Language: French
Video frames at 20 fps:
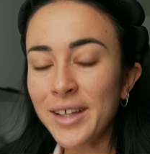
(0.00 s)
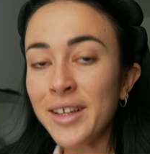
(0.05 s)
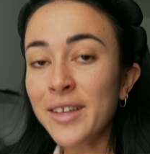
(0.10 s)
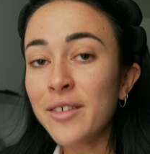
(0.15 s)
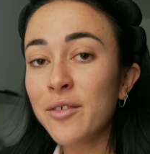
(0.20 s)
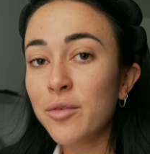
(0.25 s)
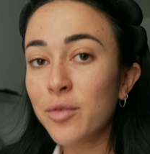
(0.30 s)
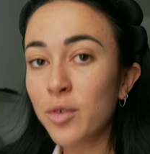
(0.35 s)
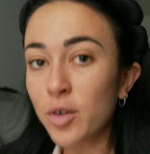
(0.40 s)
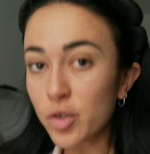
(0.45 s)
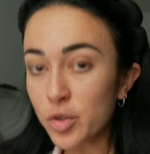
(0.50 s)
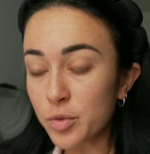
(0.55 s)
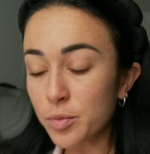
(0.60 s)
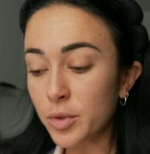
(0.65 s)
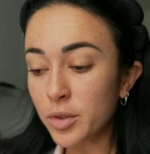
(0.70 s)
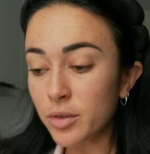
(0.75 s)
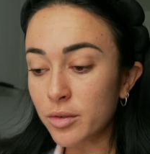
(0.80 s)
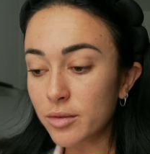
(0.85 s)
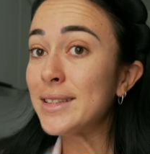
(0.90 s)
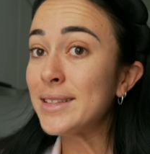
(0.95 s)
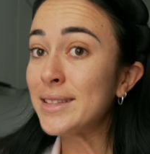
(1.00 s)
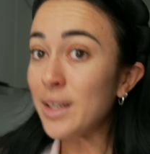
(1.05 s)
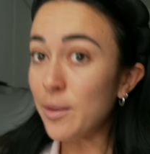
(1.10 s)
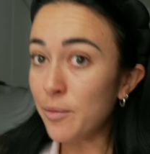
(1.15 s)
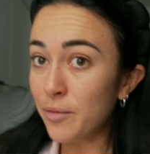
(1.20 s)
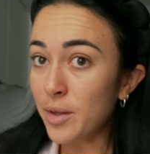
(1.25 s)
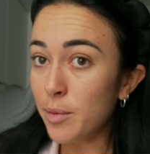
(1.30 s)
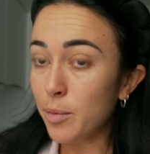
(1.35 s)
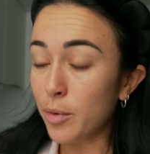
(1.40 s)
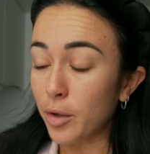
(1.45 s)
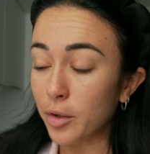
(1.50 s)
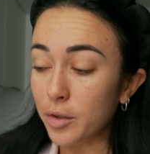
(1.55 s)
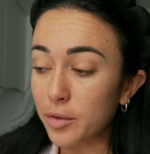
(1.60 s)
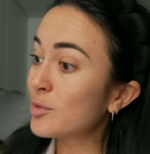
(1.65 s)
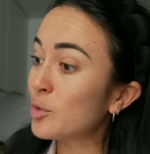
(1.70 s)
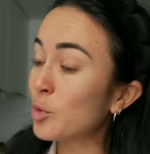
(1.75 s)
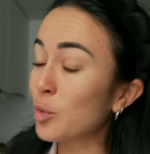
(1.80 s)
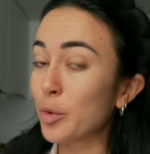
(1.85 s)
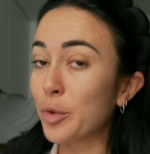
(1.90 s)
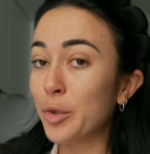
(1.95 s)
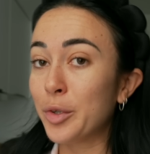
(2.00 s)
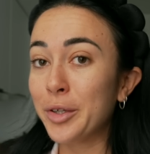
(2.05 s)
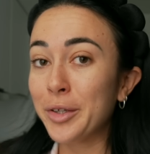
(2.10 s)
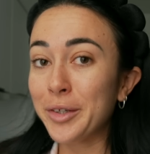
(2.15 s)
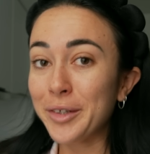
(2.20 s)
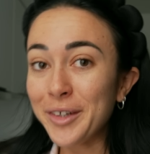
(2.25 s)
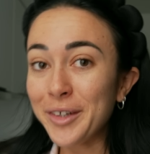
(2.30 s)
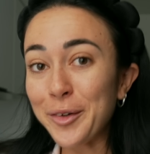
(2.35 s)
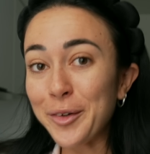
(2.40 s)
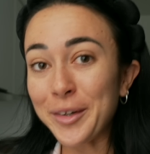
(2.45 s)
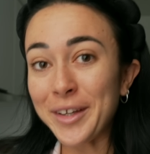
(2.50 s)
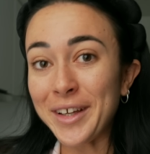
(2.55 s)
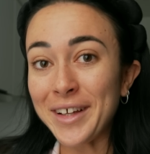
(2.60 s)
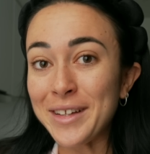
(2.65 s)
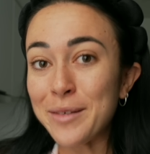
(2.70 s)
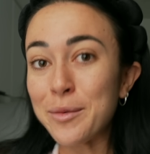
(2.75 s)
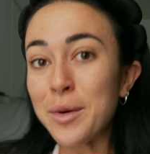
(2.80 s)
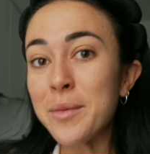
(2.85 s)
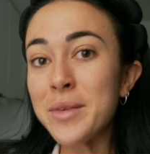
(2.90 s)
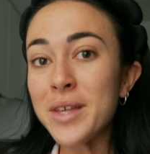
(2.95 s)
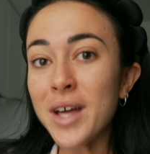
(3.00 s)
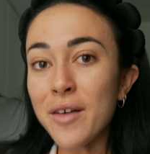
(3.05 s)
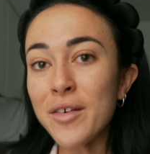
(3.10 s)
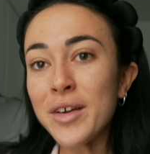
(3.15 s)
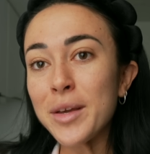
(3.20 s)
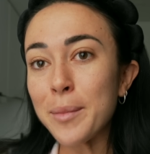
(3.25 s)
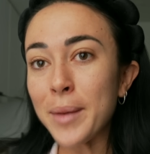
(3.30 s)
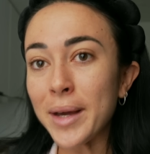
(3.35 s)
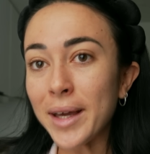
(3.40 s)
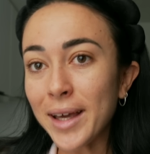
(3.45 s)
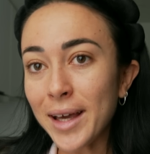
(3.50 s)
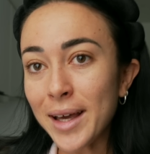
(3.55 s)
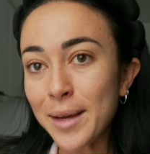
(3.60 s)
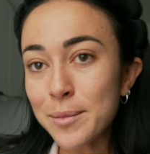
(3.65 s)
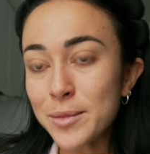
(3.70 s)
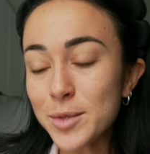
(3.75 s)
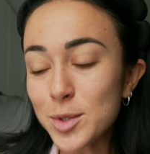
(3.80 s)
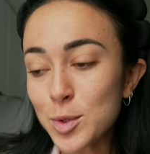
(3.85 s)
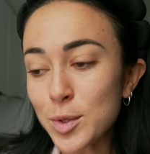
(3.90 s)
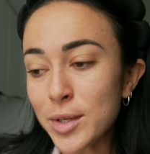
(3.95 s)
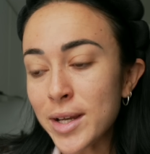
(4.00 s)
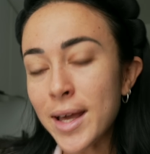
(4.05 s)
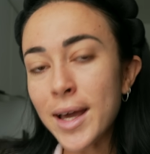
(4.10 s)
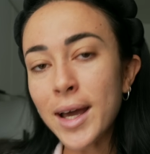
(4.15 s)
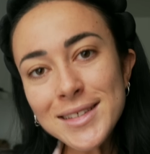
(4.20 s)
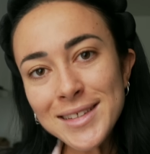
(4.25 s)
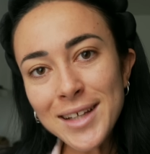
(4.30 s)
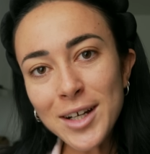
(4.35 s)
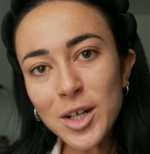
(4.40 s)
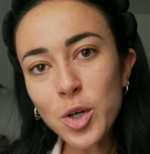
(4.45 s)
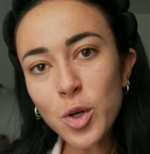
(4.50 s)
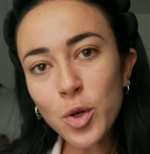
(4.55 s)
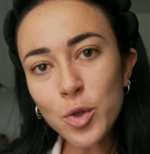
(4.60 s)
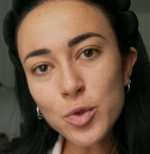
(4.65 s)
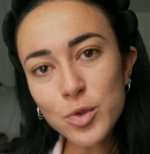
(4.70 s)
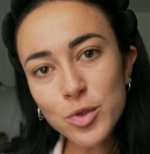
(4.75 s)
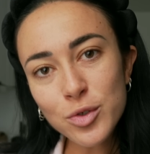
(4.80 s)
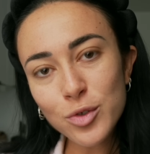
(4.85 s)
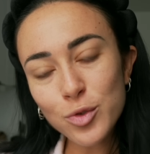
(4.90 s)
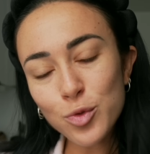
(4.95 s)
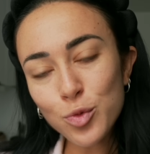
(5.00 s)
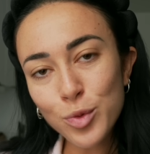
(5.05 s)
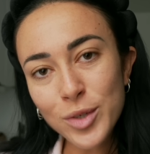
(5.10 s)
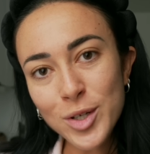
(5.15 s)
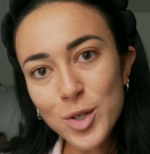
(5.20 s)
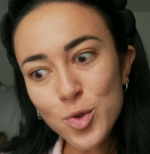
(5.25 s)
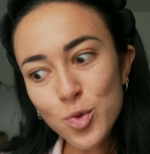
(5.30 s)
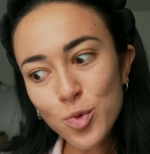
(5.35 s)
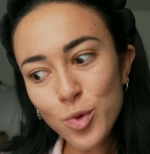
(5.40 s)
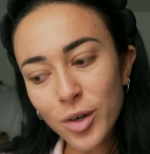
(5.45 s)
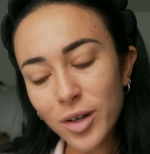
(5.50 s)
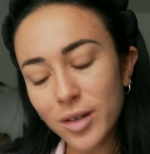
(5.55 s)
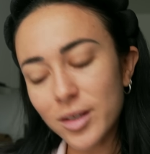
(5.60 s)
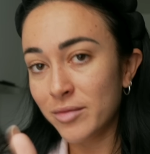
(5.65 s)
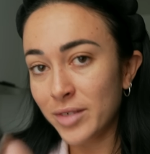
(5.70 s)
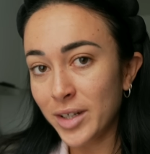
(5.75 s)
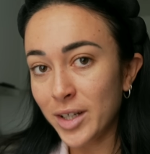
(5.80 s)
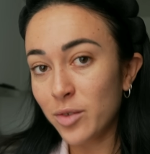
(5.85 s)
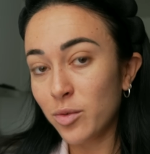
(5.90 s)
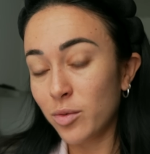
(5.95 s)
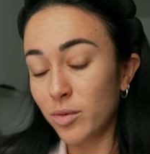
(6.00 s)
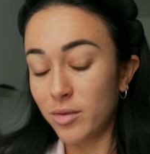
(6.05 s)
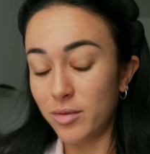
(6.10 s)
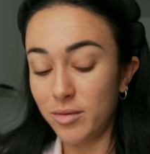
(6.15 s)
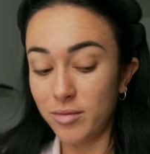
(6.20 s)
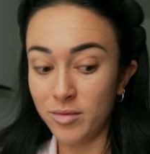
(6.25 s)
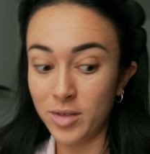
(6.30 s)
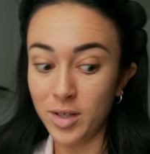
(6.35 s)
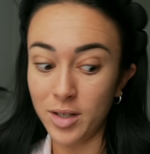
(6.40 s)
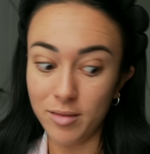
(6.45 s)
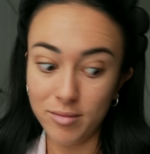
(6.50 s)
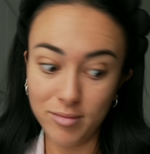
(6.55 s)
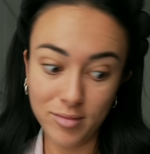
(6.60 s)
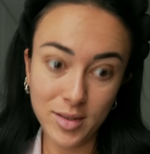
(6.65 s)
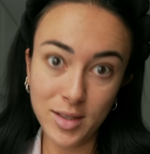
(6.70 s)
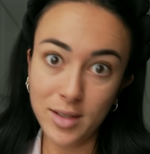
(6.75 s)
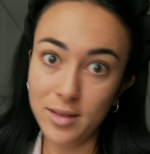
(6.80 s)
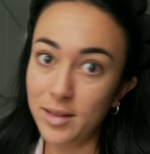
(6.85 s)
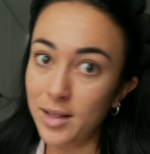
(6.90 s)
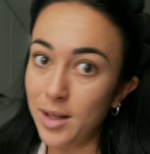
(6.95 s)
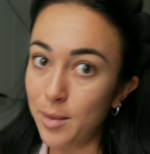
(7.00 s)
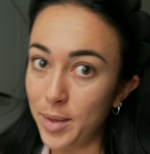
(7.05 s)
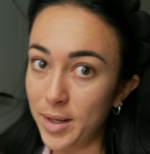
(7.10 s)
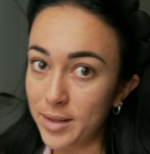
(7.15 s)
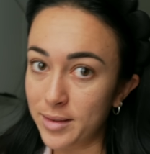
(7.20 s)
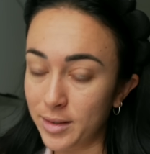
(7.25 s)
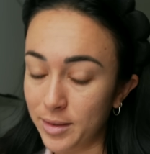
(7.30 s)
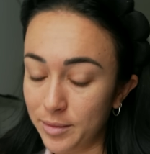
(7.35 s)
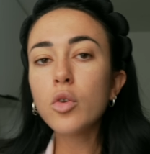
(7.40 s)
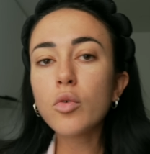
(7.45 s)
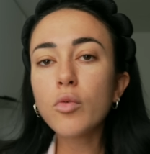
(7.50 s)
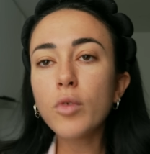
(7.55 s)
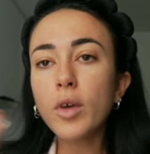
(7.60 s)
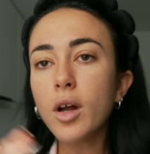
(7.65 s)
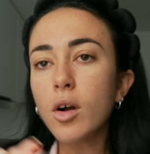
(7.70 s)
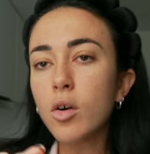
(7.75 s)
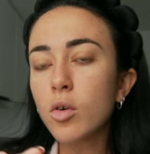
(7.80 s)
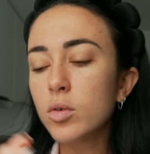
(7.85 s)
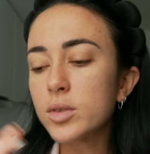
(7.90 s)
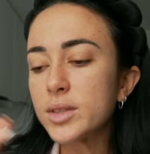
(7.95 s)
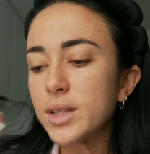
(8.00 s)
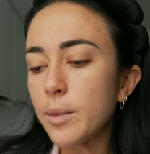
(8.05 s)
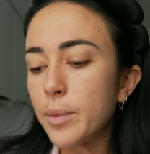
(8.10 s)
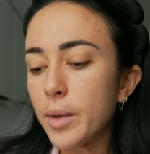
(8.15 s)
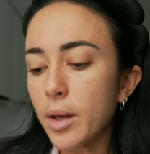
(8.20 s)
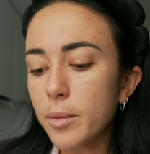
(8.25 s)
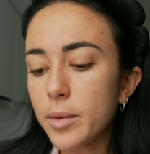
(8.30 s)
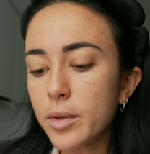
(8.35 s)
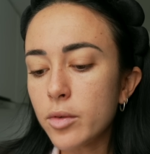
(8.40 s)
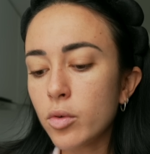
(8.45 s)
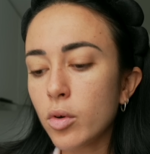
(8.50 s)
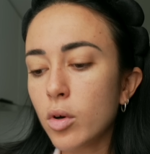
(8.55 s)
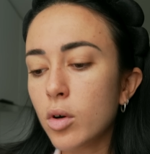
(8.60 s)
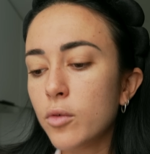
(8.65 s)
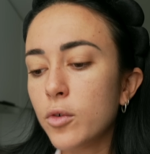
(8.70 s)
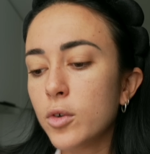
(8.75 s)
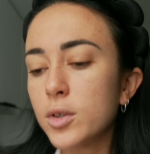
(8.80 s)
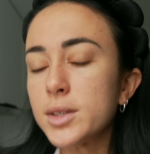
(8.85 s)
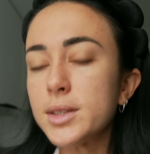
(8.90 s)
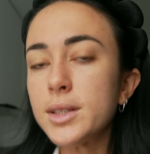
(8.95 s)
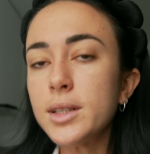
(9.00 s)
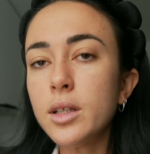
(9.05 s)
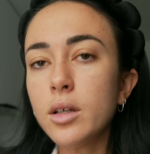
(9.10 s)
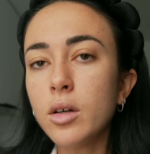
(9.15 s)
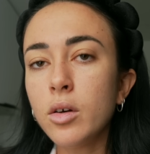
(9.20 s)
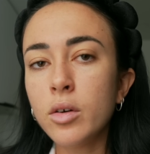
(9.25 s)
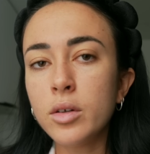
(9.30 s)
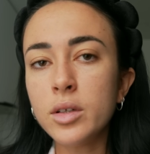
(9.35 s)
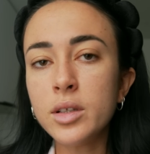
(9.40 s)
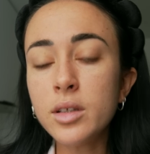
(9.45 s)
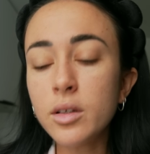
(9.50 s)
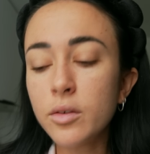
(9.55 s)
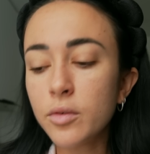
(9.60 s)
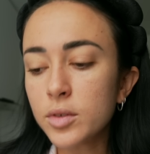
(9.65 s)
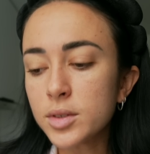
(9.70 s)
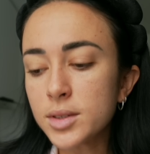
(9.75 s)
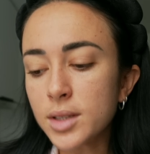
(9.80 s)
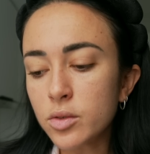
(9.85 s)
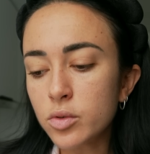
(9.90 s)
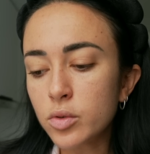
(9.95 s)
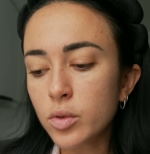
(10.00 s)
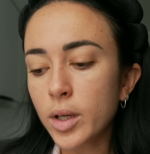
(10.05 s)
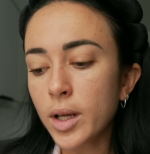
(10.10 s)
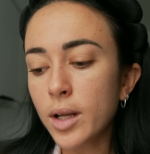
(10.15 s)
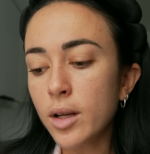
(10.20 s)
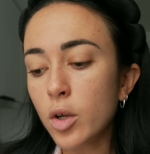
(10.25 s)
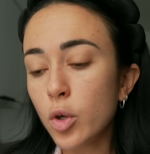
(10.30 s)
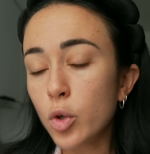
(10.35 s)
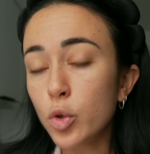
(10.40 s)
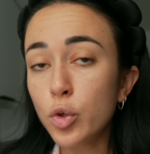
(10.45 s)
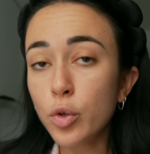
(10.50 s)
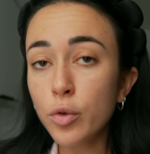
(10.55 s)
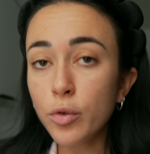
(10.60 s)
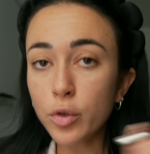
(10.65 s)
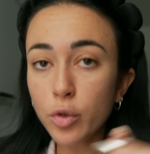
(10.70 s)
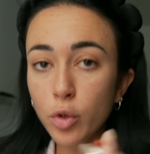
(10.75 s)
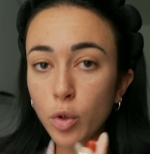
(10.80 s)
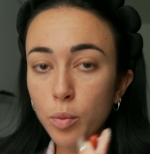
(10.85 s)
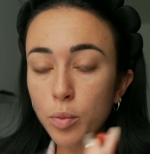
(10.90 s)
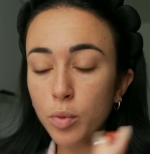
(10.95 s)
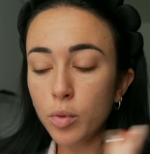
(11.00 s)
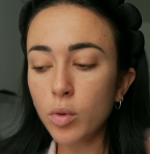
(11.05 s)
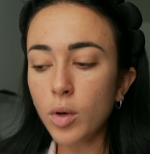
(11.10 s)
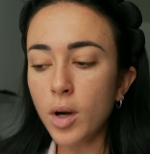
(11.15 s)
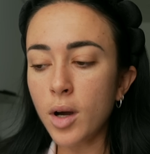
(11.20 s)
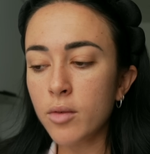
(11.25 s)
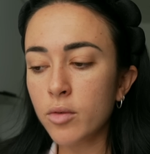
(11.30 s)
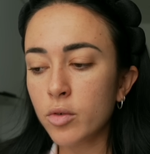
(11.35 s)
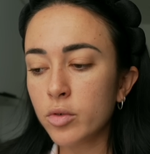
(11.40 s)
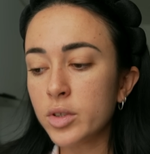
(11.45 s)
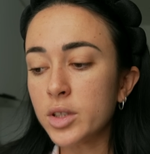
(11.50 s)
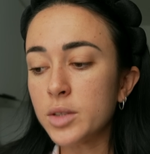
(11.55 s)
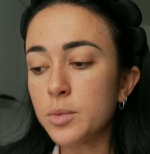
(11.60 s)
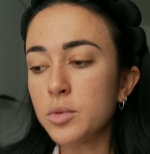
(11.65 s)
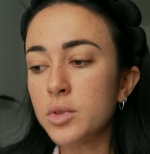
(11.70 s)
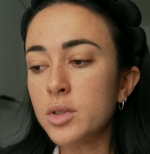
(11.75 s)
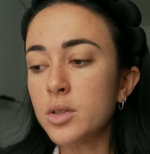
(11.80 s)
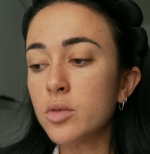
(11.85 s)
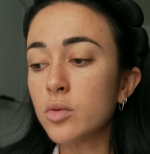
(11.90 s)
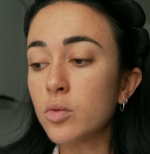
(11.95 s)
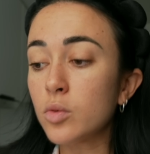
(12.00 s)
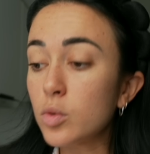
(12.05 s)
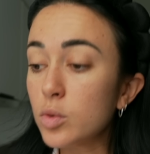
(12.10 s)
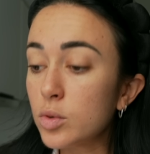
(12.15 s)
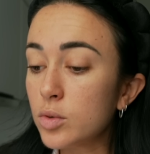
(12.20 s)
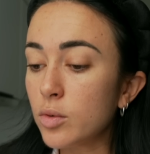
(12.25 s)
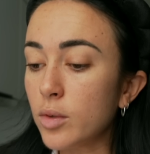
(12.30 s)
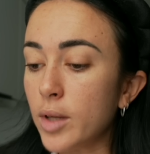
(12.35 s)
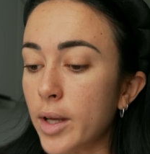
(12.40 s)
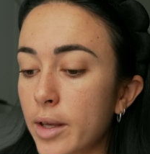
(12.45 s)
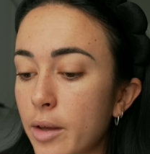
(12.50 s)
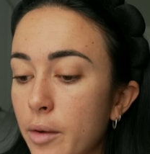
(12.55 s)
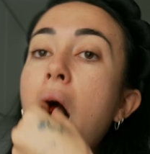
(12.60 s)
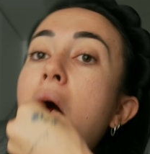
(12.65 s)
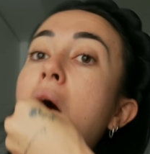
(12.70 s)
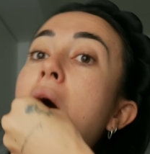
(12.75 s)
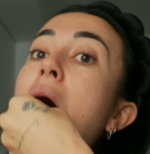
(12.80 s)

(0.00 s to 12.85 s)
Et franchement, ça me fait peur. Donc, regardez-moi bien avec ma crème solaire 50 tous les jours. Vrai truc, voilà, c'était la Donc voilà, en gros, ça permet de renforcer euh, les défenses naturelles de votre peau avant une exposition au soleil.